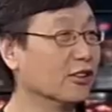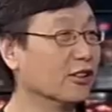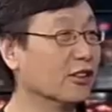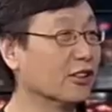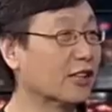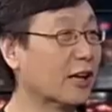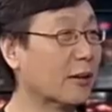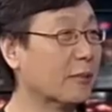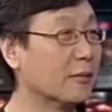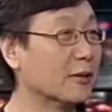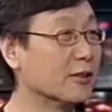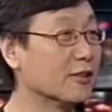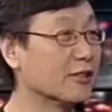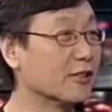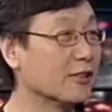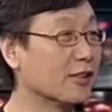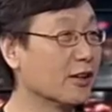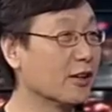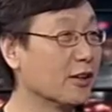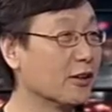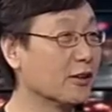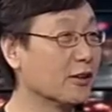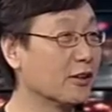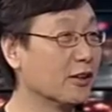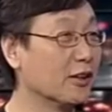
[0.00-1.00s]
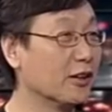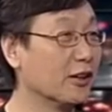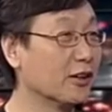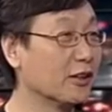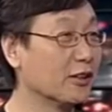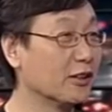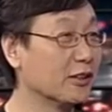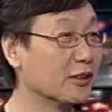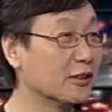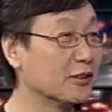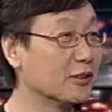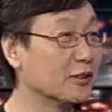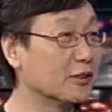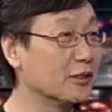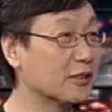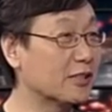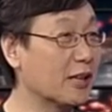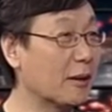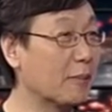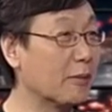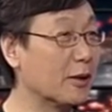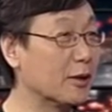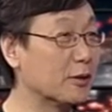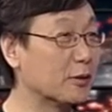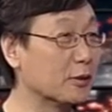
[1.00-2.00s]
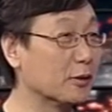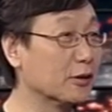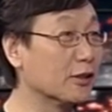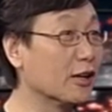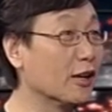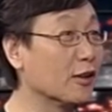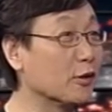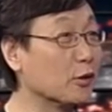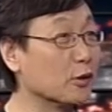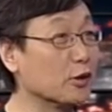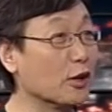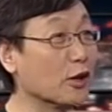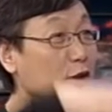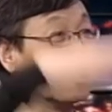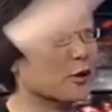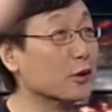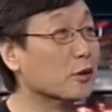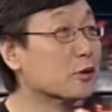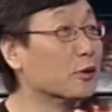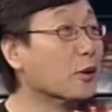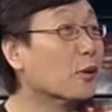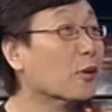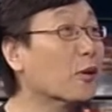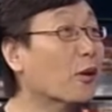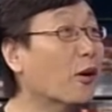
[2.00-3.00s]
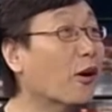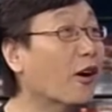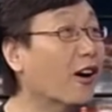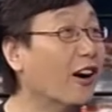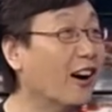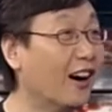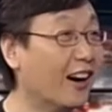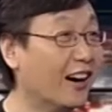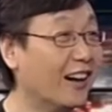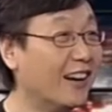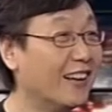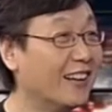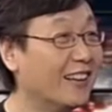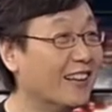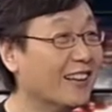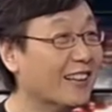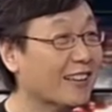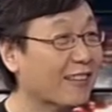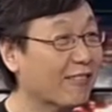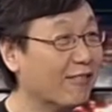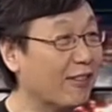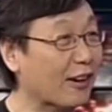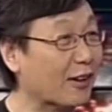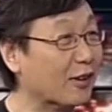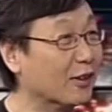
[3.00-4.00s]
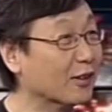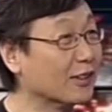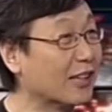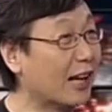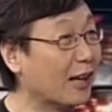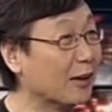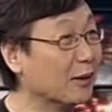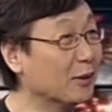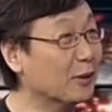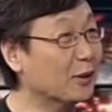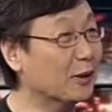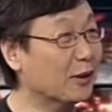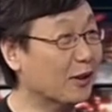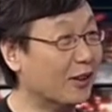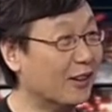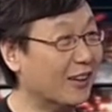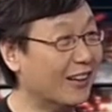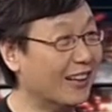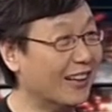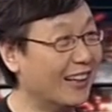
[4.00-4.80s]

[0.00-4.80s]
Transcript: 导他们是要要三民主义，三民主义要要救中国，对反攻大陆。